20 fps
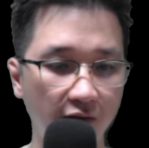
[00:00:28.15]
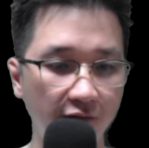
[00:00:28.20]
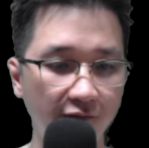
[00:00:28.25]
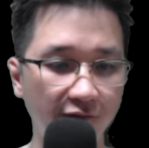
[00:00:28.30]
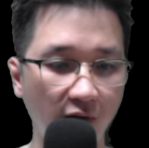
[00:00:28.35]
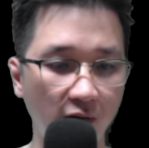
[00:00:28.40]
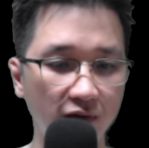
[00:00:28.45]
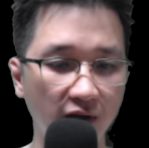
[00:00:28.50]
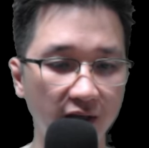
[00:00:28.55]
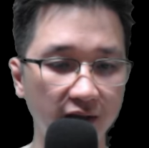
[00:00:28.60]

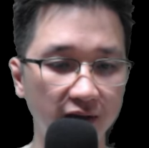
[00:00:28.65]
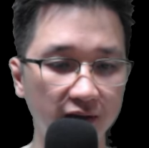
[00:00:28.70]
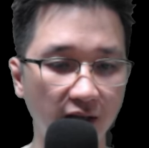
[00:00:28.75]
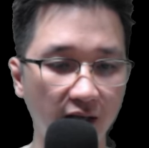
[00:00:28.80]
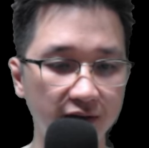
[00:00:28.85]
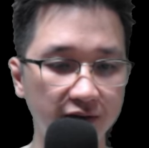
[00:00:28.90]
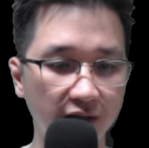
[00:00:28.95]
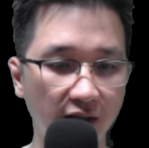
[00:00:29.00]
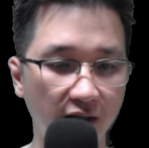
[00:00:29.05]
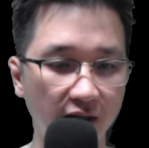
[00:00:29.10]
phóng lên
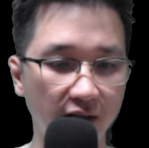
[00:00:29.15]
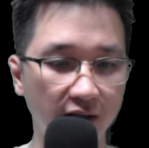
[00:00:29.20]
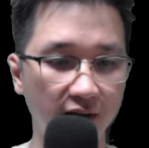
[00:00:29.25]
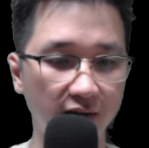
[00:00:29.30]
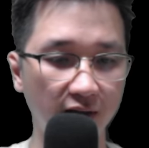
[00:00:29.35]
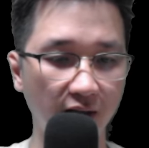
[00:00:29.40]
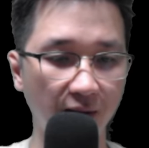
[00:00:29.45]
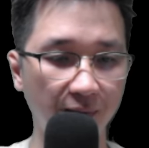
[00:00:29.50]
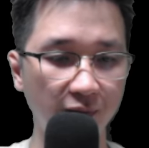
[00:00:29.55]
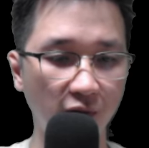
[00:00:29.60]
tận trời,
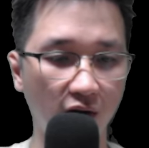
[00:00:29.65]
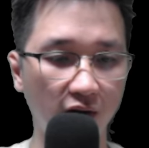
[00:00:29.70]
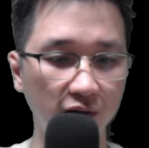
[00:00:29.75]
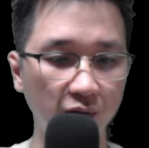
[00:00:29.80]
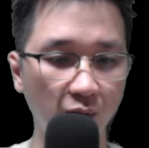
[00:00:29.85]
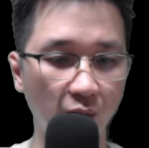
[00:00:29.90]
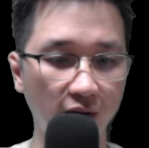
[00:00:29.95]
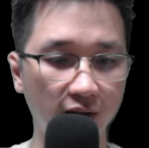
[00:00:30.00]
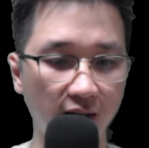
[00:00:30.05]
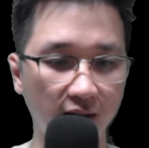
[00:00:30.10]
tiếp đó
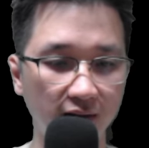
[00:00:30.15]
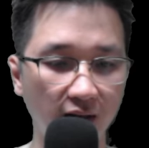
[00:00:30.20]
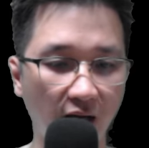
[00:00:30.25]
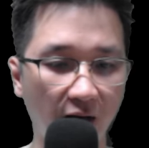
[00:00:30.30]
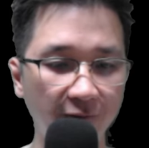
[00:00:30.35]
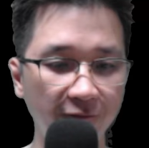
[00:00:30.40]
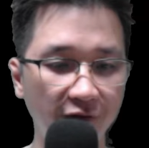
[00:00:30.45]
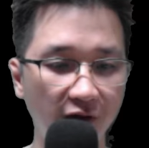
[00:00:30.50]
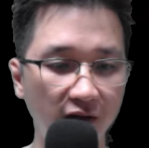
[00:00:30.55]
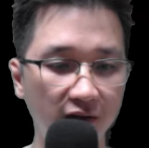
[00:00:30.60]
tuôn ra
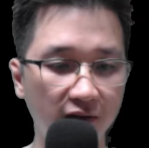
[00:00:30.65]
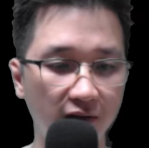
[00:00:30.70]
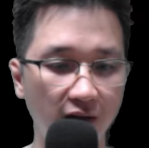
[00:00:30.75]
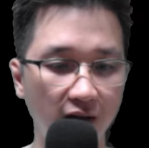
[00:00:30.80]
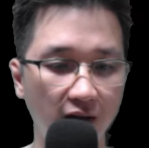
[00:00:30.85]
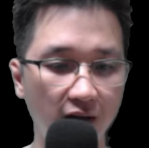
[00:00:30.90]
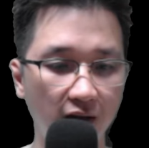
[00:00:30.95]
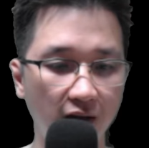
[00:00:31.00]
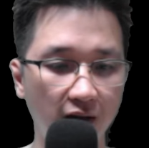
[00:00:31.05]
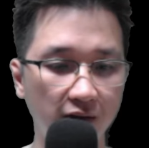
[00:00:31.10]
tám phương,
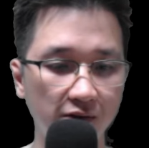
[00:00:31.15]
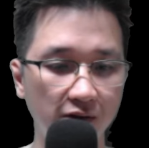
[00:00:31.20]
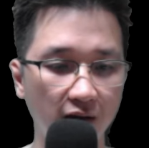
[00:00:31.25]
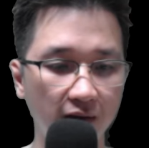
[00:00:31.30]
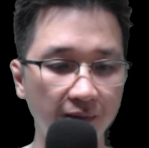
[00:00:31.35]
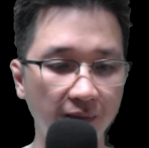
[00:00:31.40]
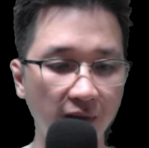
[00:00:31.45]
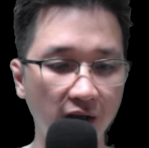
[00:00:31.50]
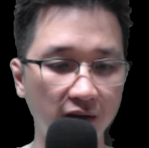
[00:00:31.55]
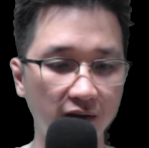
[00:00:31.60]

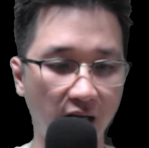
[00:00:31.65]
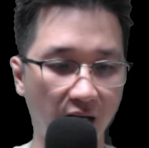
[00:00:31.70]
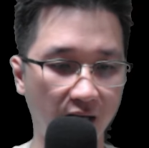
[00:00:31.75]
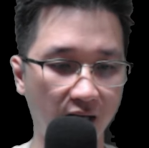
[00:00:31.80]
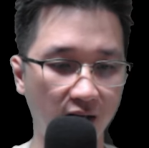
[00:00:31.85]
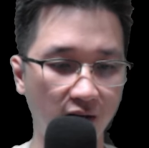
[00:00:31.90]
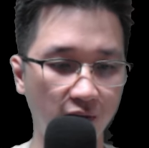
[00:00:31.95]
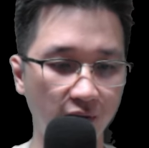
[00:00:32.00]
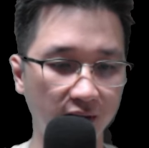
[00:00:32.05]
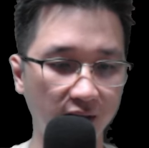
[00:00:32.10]
cưỡng bức
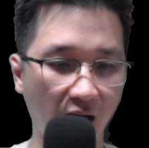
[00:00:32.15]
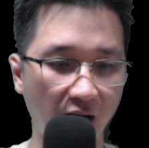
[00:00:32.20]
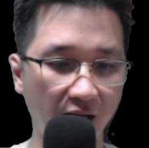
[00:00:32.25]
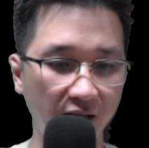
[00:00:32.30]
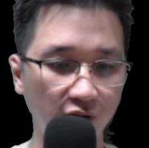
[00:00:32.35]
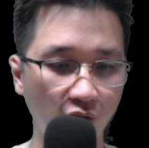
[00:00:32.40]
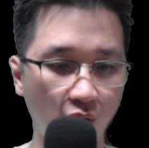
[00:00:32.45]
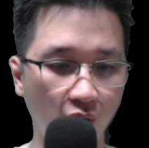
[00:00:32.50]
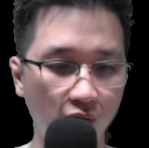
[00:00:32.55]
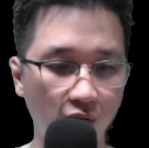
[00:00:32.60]
đẩy lùi Thái
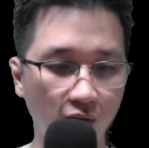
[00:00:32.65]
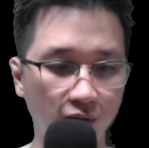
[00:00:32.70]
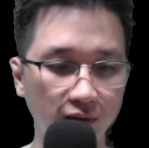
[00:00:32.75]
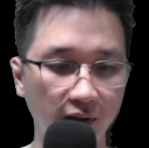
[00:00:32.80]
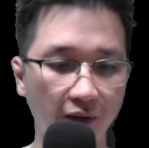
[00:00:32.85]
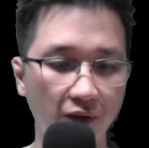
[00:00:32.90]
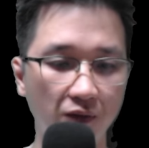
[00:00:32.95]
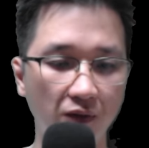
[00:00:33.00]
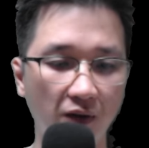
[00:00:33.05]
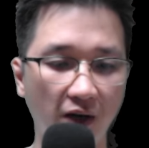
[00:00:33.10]
Tổ cùng
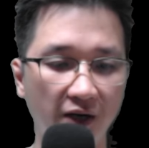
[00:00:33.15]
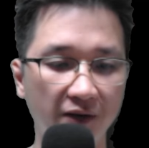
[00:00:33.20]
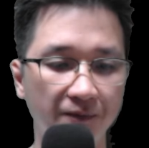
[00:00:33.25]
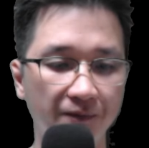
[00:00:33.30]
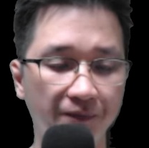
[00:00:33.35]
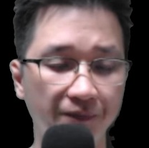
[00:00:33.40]
Thiếu Hoàng.